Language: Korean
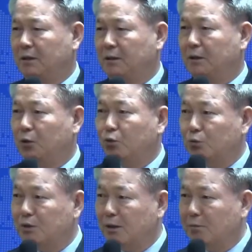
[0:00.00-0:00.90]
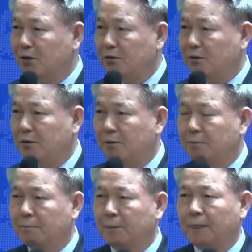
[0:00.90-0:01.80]
그 요즘 사람들은요,
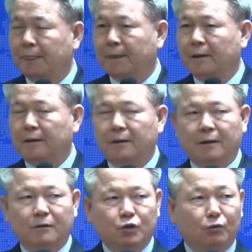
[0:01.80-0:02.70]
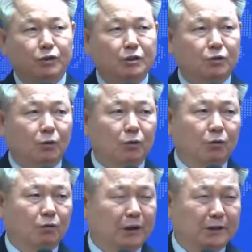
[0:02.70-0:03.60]
이게
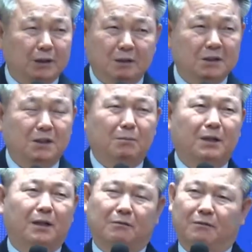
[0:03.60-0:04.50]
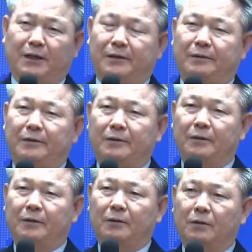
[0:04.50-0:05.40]
정신적으로 굉장히 심하다고 그래요.
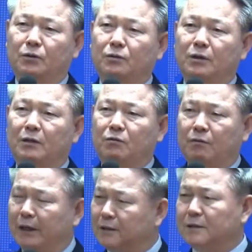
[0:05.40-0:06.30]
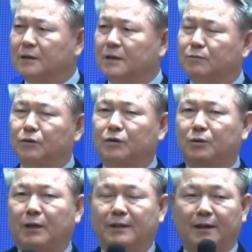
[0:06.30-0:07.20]
어떤 때는 굉장히 기분이
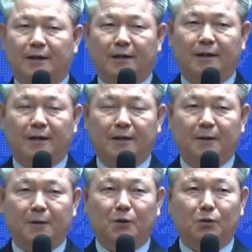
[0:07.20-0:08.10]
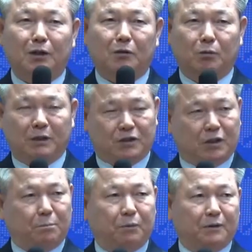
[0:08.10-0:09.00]
좋았다가, 어떤 때는 또 막
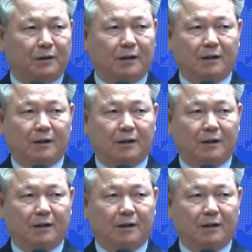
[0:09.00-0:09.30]
슬펐다가.